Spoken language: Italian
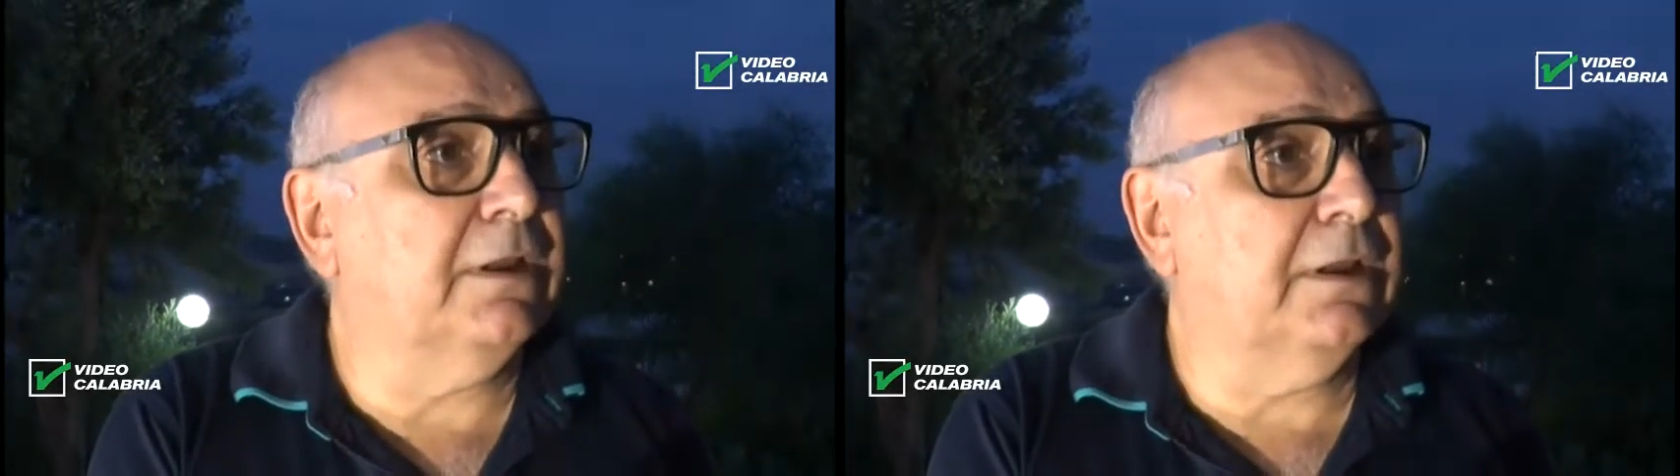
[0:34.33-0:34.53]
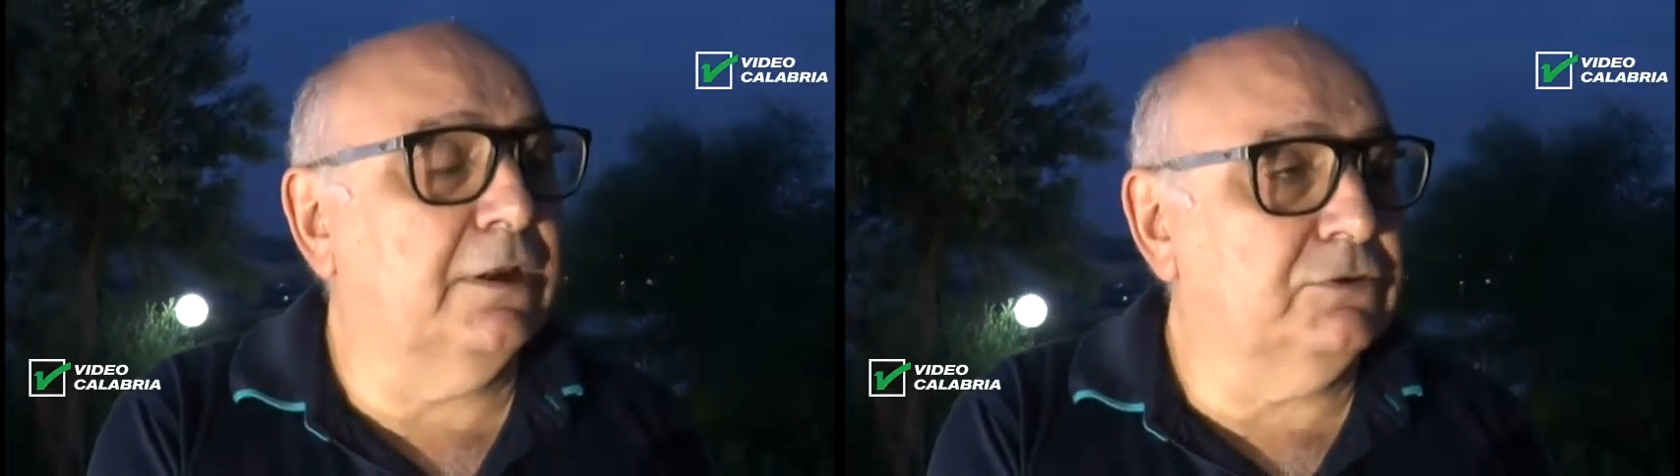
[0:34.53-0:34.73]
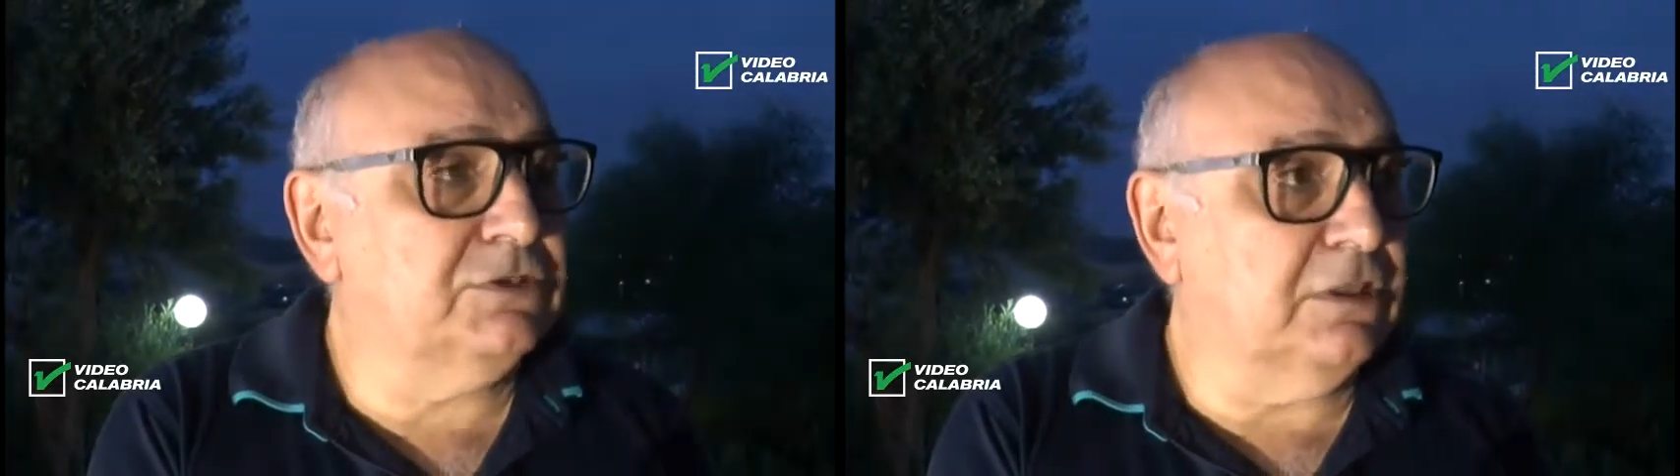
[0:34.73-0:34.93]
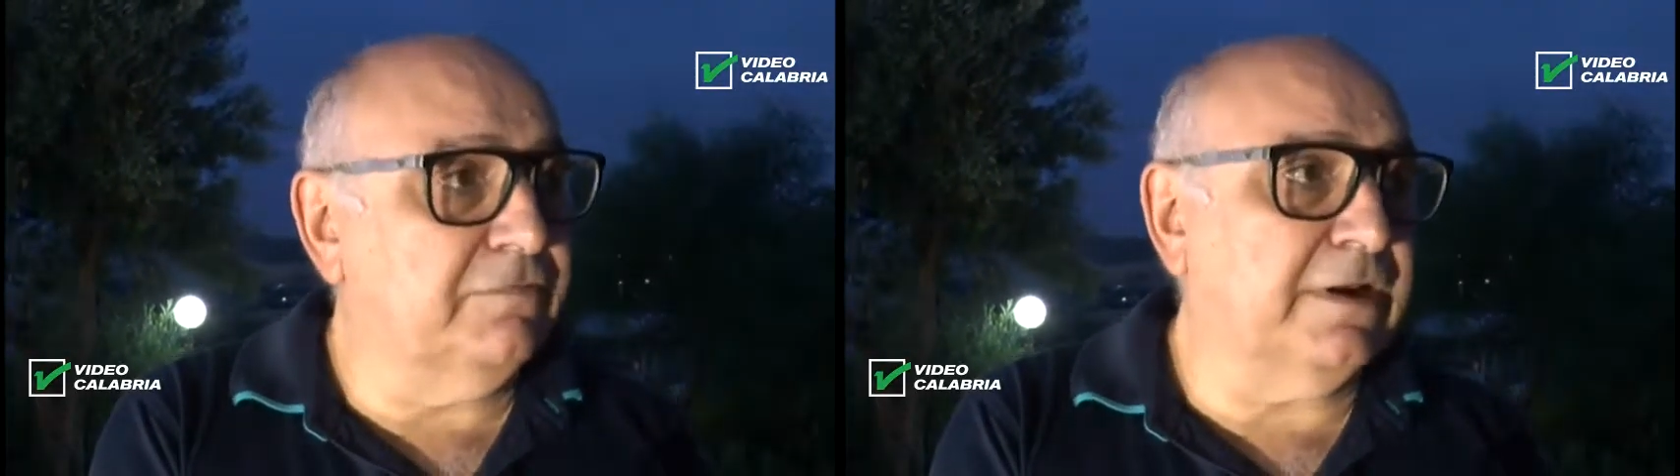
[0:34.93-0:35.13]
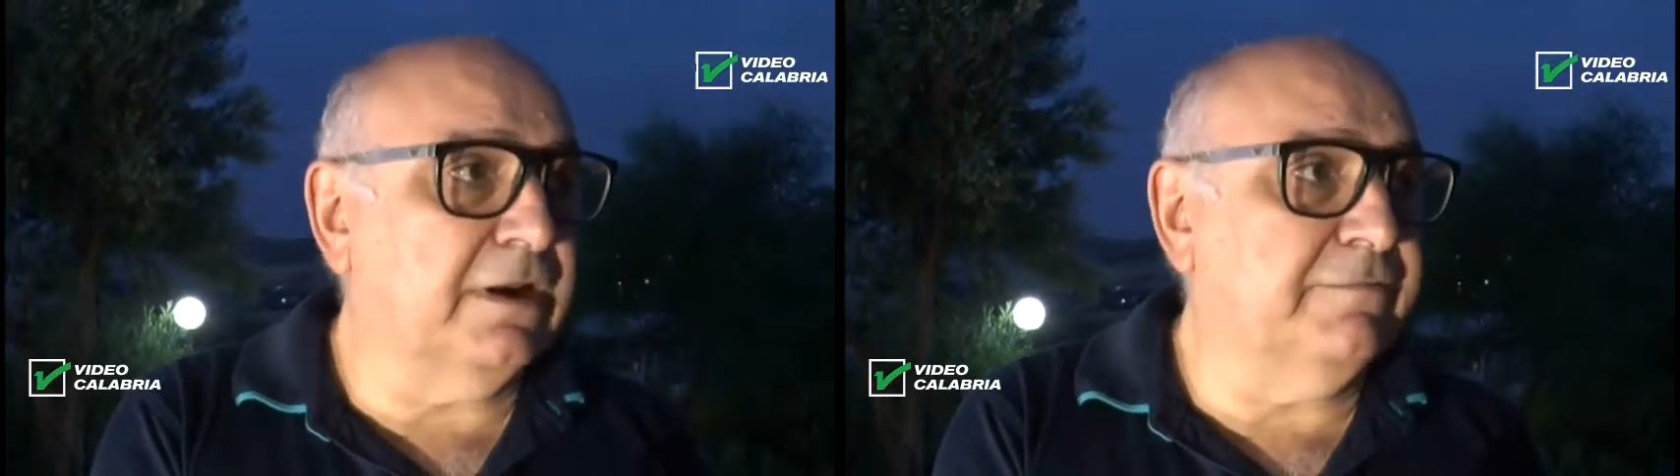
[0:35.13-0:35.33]
che gli consente di
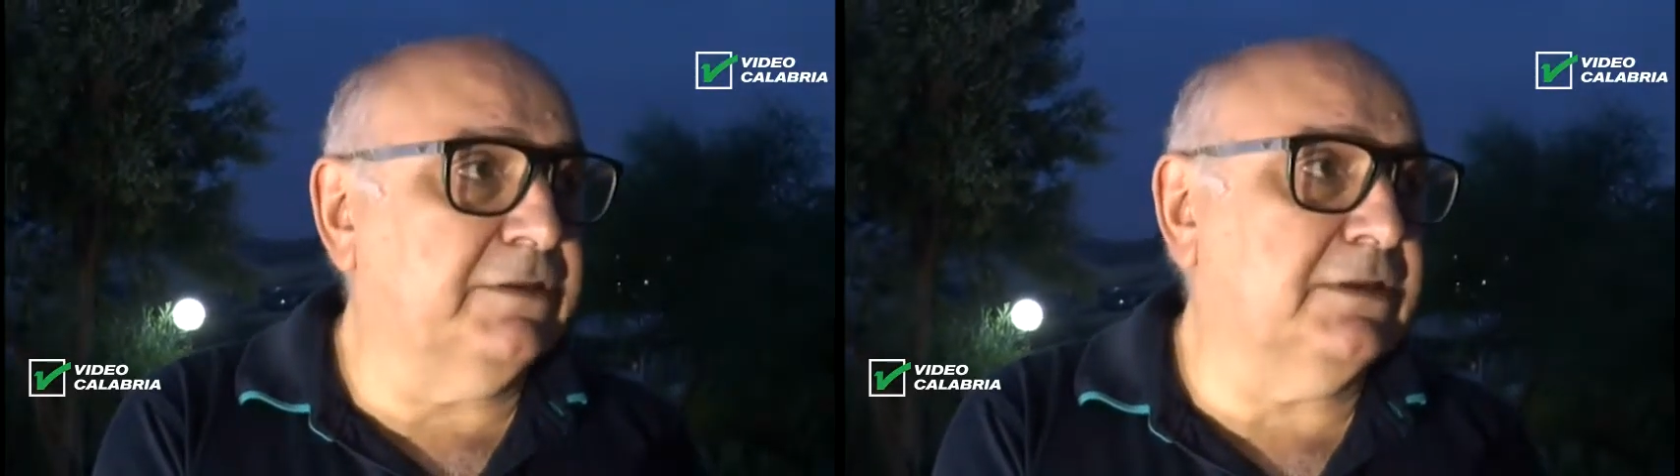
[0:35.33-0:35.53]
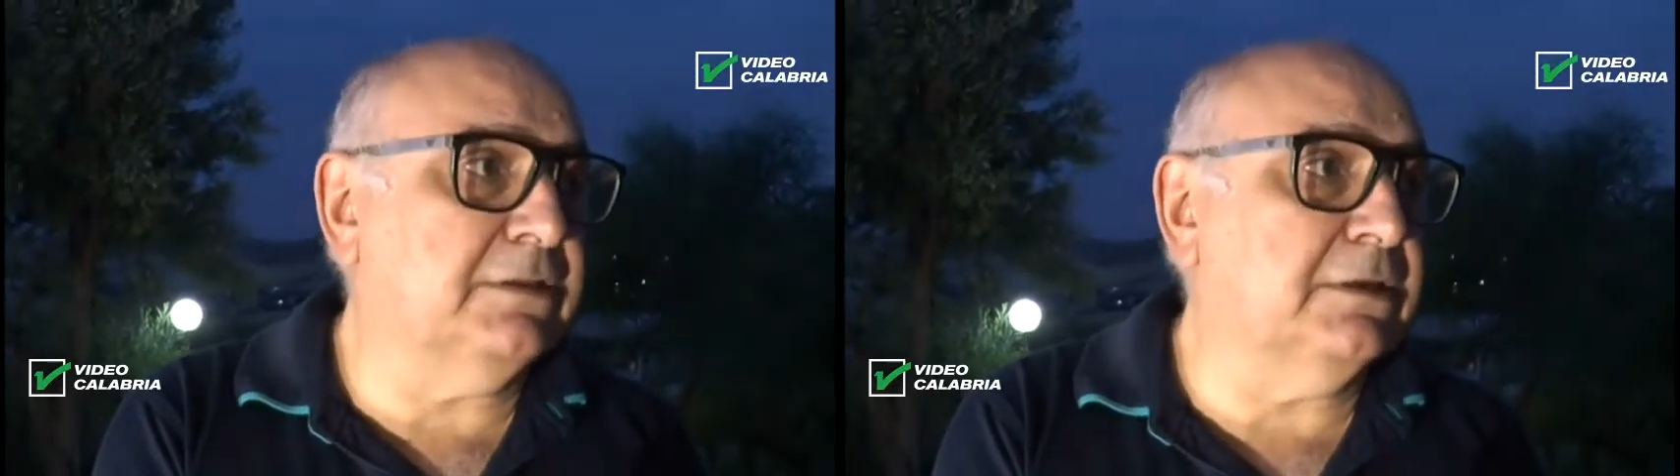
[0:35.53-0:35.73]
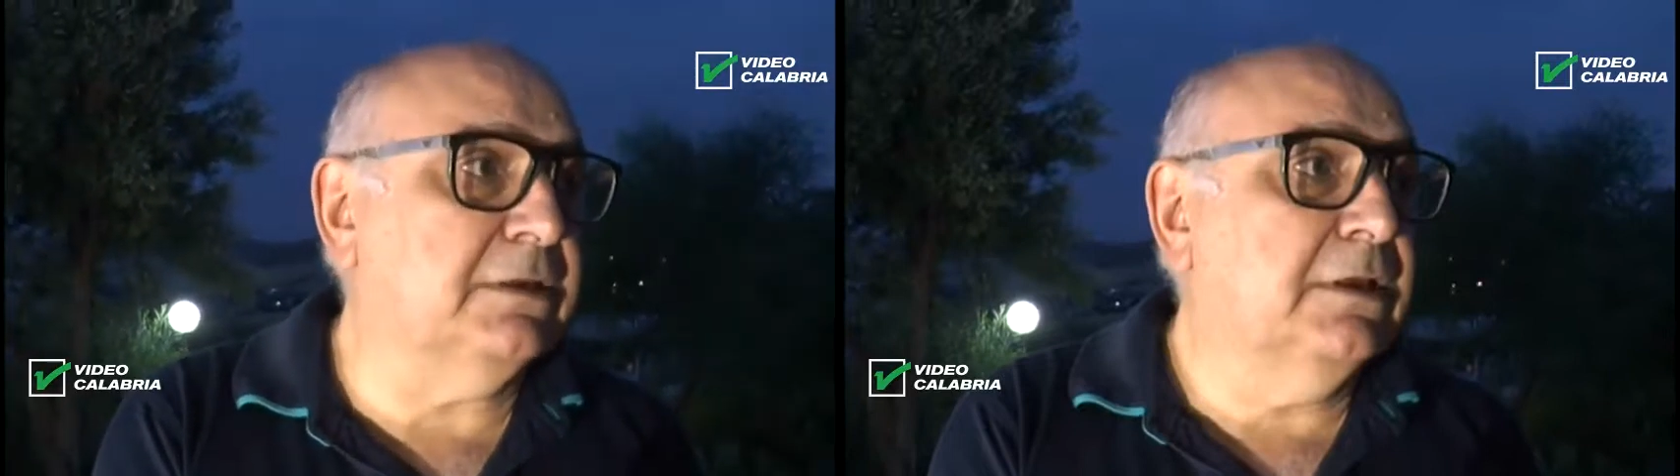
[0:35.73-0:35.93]
fare la vedetta.